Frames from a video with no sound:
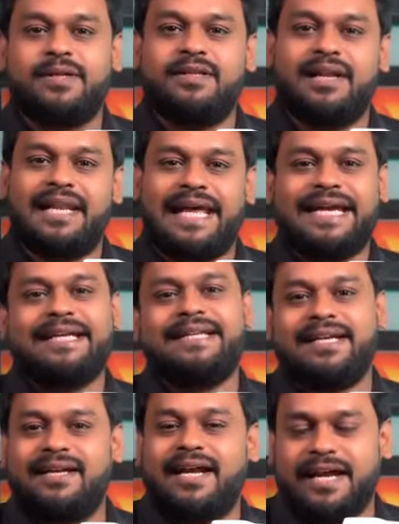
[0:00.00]
வந்து லைட்
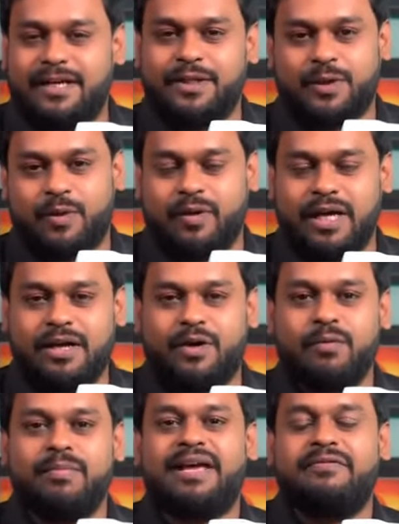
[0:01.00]
டின்னராக எடுத்துக்கோங்க
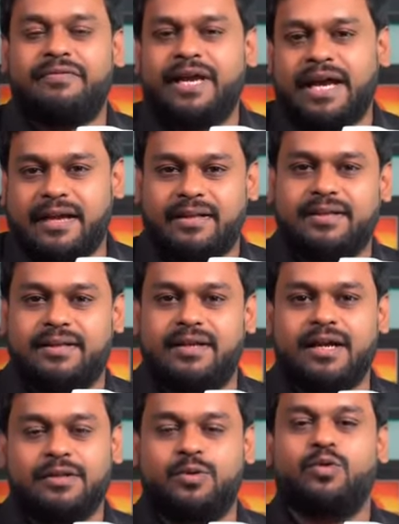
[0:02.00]
ரொம்ப ஹெவியாக
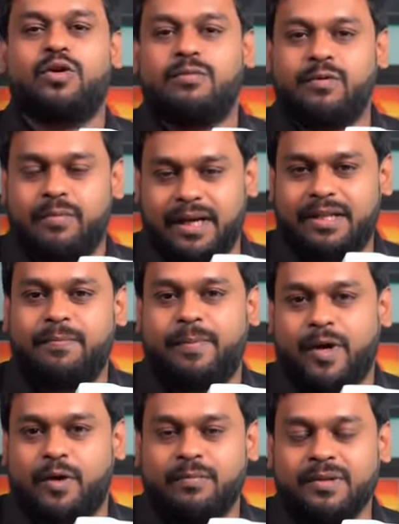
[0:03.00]
இருந்ததுன்னா தூக்கமும்
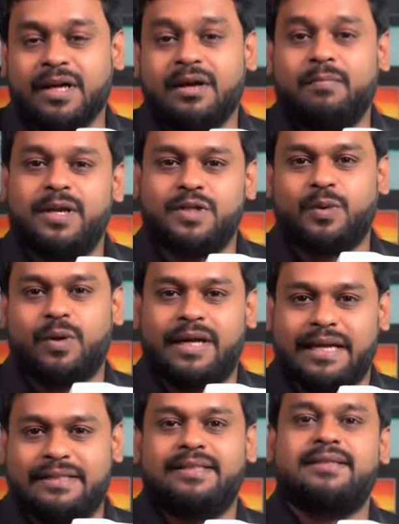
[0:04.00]
பாதிப்பாகும் ப்ளஸ் உங்களை
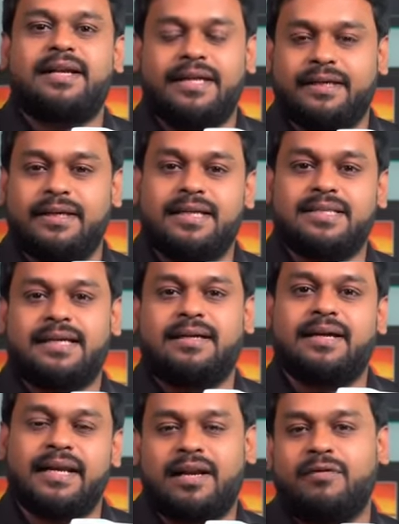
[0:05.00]
ரத்தத்தில் இருக்கிற
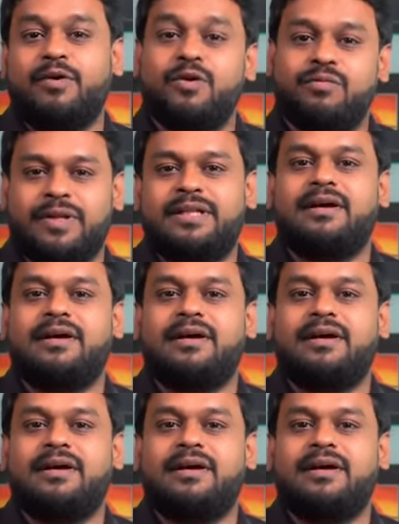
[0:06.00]
சர்க்கரை லெவலும் வந்து